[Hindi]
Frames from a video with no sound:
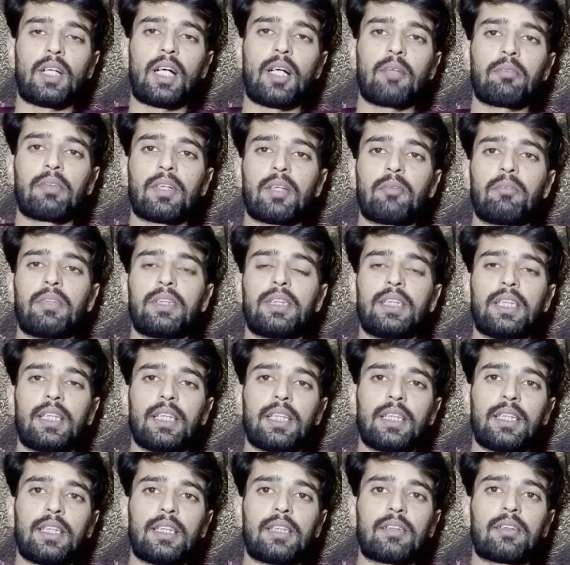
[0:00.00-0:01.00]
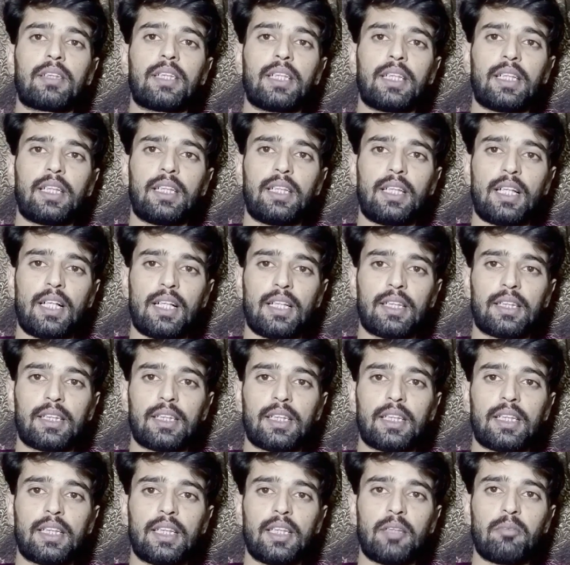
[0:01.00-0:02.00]
आपका बजट अगर तेरह
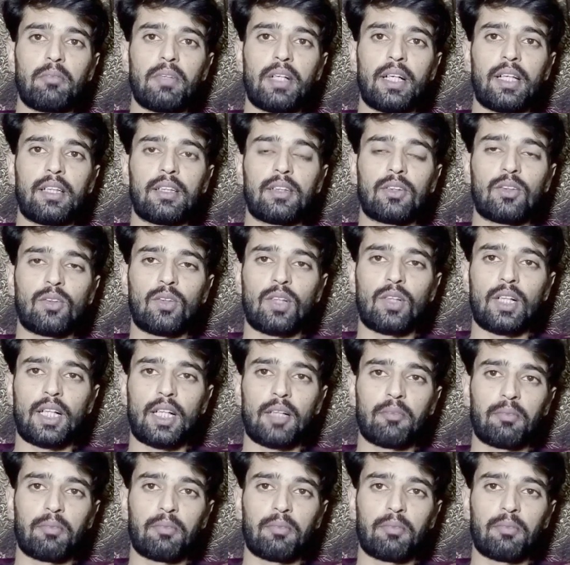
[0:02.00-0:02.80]
लाख के करीब है तो